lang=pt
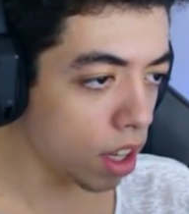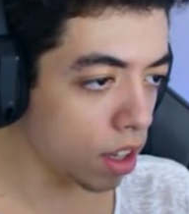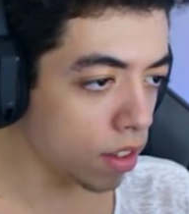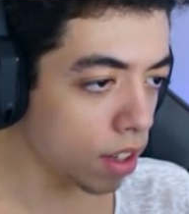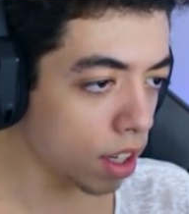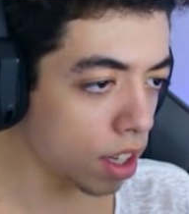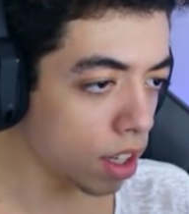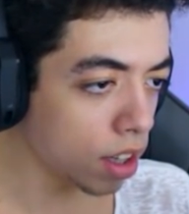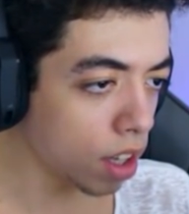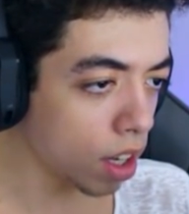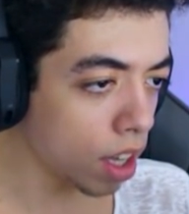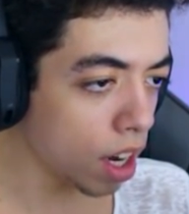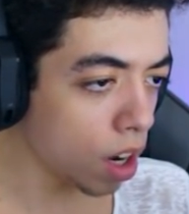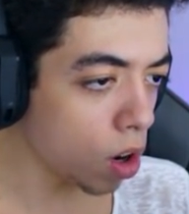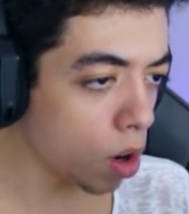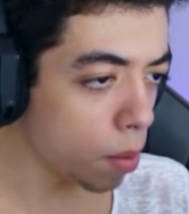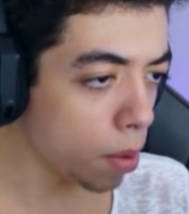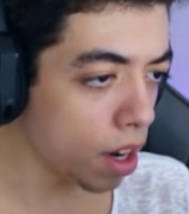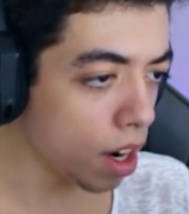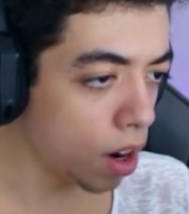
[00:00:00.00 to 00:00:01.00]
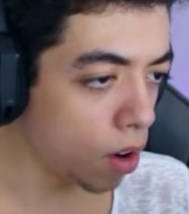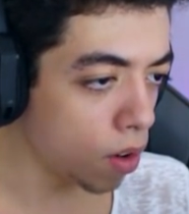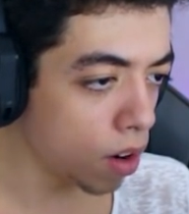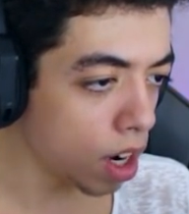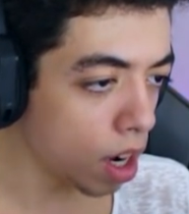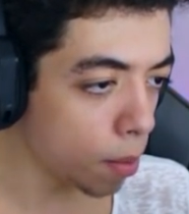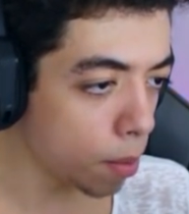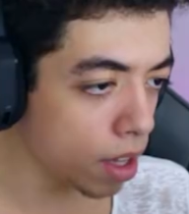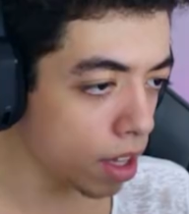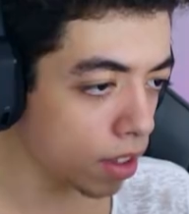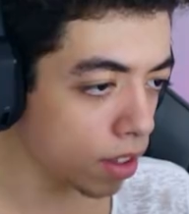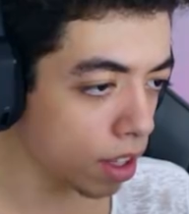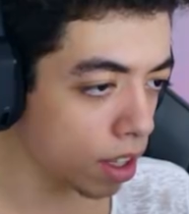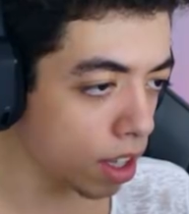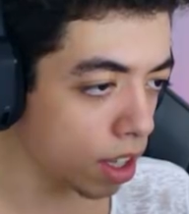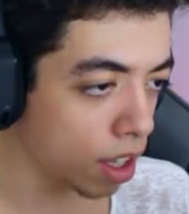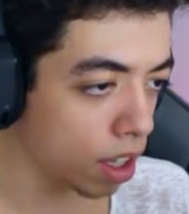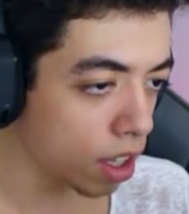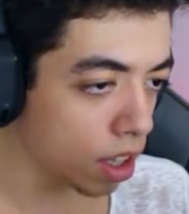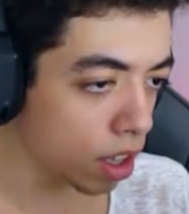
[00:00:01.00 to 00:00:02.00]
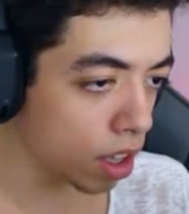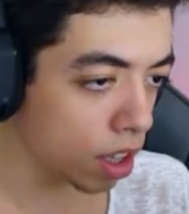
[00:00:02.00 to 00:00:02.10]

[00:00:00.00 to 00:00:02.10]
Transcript: esse aqui não tá querendo comer, não. Calma aí, esse aqui.